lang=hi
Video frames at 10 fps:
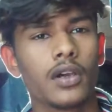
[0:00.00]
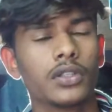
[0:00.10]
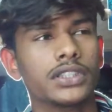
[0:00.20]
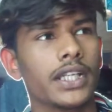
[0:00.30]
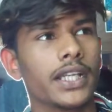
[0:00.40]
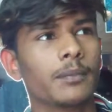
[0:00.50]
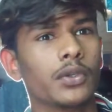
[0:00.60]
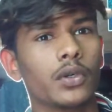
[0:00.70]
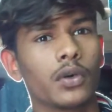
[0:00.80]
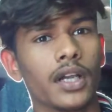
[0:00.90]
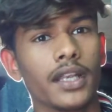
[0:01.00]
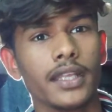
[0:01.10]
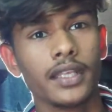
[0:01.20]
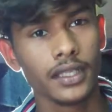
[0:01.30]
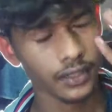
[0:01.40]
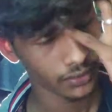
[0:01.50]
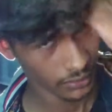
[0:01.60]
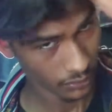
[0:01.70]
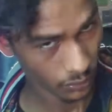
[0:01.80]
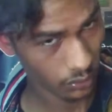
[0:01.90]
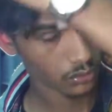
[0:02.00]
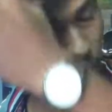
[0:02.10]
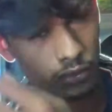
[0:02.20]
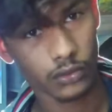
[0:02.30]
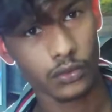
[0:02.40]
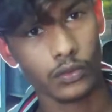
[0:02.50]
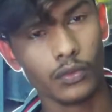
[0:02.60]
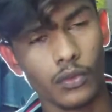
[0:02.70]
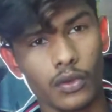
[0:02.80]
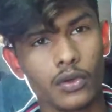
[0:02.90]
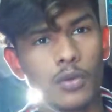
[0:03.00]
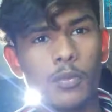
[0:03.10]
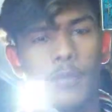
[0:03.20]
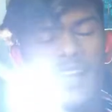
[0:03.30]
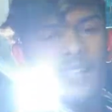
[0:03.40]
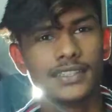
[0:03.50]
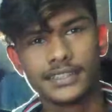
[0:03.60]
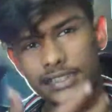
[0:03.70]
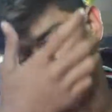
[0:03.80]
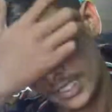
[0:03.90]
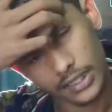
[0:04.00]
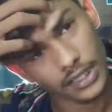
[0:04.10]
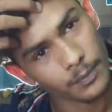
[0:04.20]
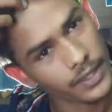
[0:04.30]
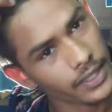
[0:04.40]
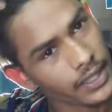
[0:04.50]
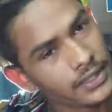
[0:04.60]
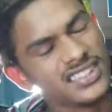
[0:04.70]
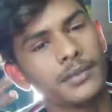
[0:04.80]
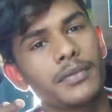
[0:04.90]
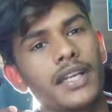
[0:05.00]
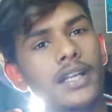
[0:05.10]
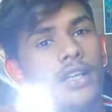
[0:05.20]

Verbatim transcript: वाला कोई सेटअप तो होगा नहीं तो वो लोग को मोबाइल से स्टार्ट करना पड़ेगा ना जैसे मैं